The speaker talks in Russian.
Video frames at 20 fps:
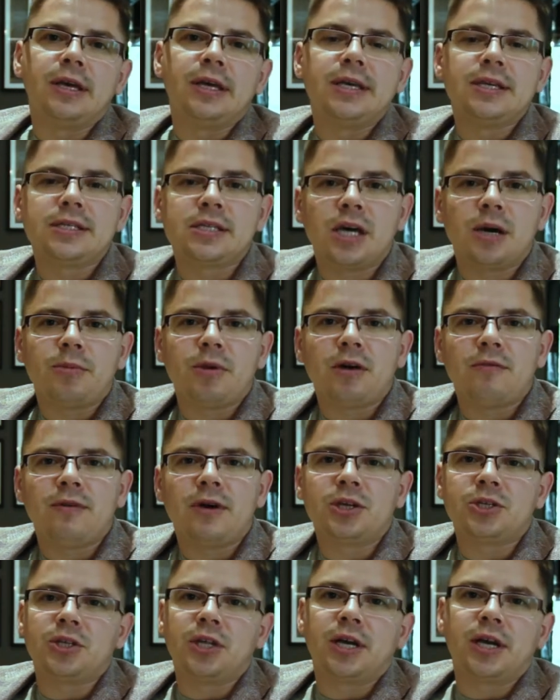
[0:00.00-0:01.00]
И самое
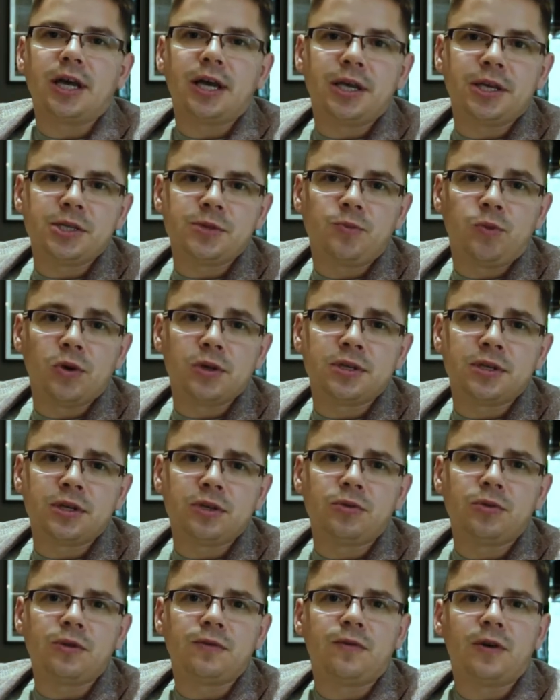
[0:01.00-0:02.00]
важное, как, используя
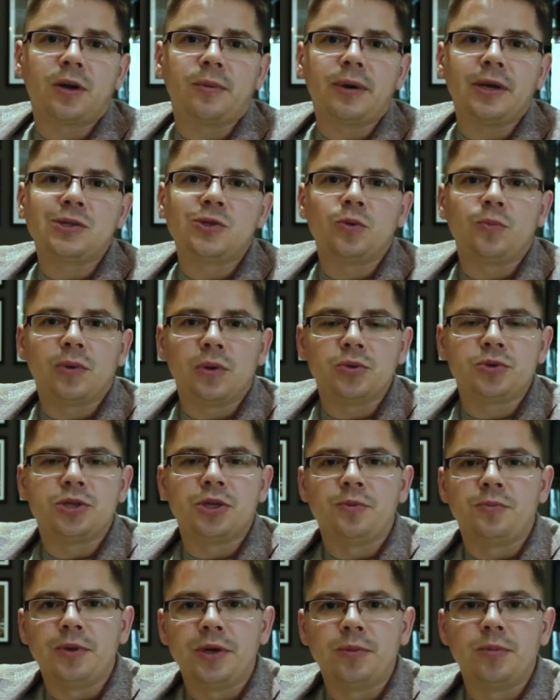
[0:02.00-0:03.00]
эту информацию,
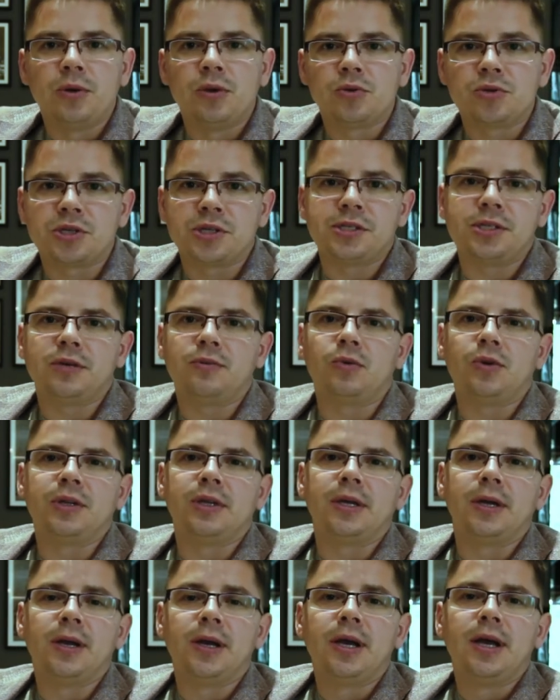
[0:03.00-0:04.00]
получить прибыль уже сегодня.